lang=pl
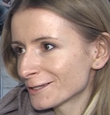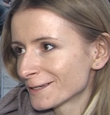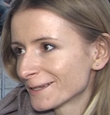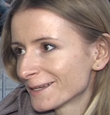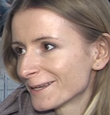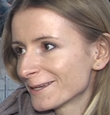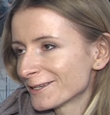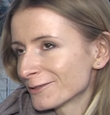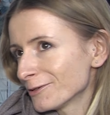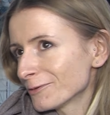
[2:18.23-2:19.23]

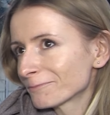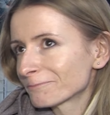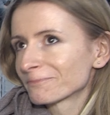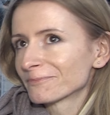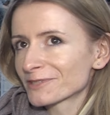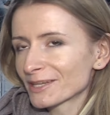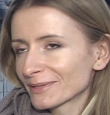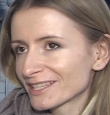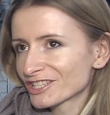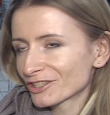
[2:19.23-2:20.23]
Y, no i można
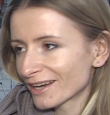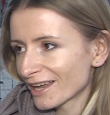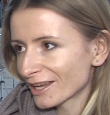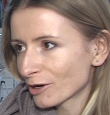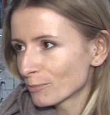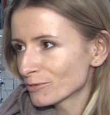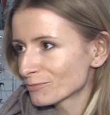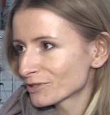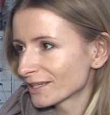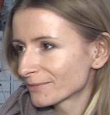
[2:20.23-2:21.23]
powiedzieć, że trochę tak
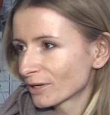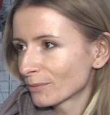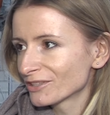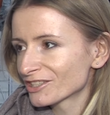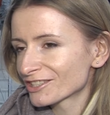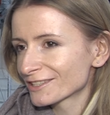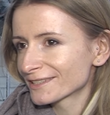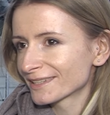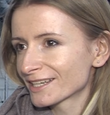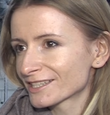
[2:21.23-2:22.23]
musieliśmy obniżyć
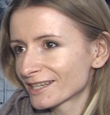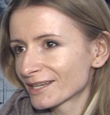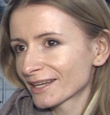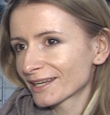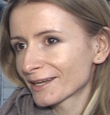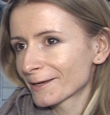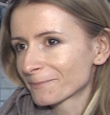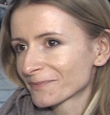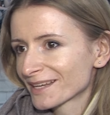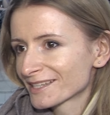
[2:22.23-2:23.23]
nasze takie
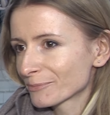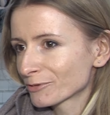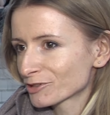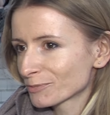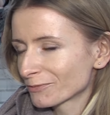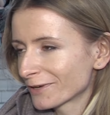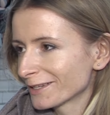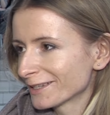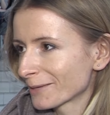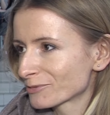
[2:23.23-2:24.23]

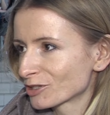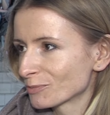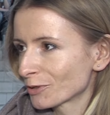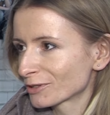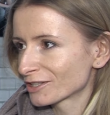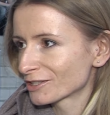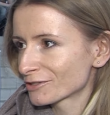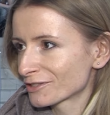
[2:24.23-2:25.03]
zapotrzebowanie na przedmioty